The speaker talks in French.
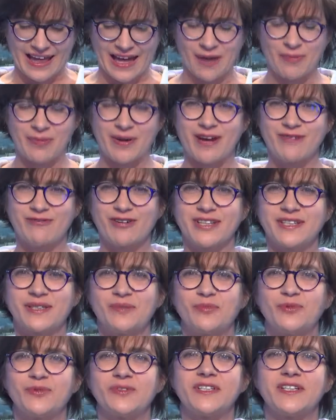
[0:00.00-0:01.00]
Après avoir
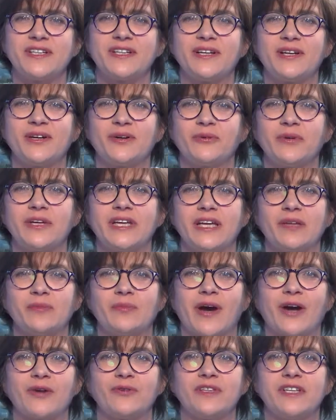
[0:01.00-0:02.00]
débuté leur week-end
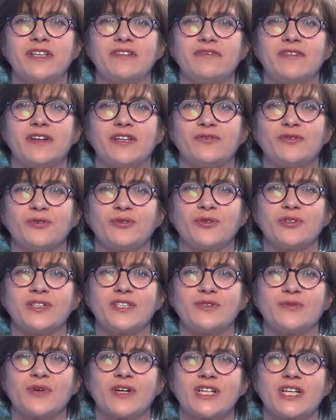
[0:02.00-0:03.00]
par une défaite
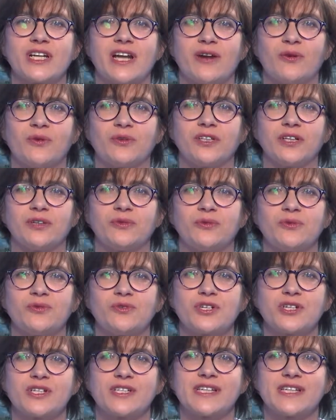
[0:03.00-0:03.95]
vendredi soir chez la Lanterne Rouge